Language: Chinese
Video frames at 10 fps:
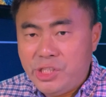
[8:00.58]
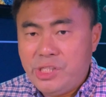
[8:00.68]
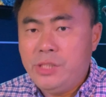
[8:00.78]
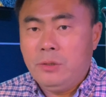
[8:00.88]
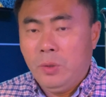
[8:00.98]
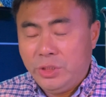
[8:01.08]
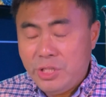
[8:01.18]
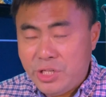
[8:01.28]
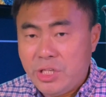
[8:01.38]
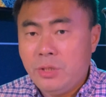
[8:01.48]
己，我
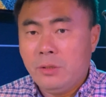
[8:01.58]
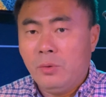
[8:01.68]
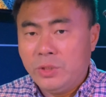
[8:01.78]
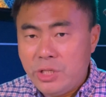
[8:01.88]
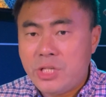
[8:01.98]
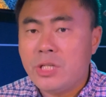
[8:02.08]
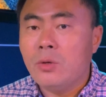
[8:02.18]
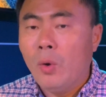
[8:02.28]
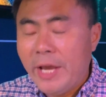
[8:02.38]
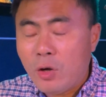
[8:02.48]
自己，我自己，
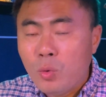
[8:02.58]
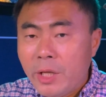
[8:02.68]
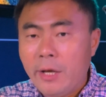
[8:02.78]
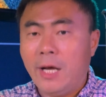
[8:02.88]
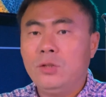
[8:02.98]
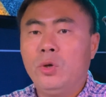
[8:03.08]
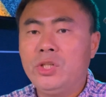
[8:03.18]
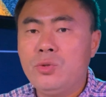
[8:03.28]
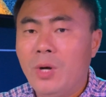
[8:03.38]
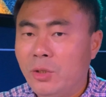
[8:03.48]
我也鼓励很多
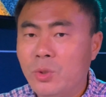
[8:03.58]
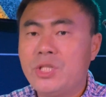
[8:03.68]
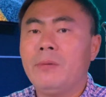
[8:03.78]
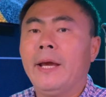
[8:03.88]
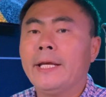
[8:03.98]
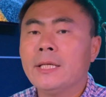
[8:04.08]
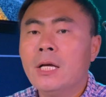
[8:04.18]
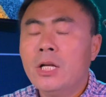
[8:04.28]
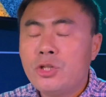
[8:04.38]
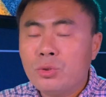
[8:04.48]
弟兄、很多姐妹，
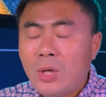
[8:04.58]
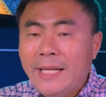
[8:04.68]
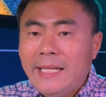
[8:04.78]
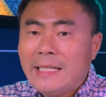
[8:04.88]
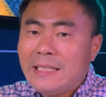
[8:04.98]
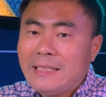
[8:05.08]
就算你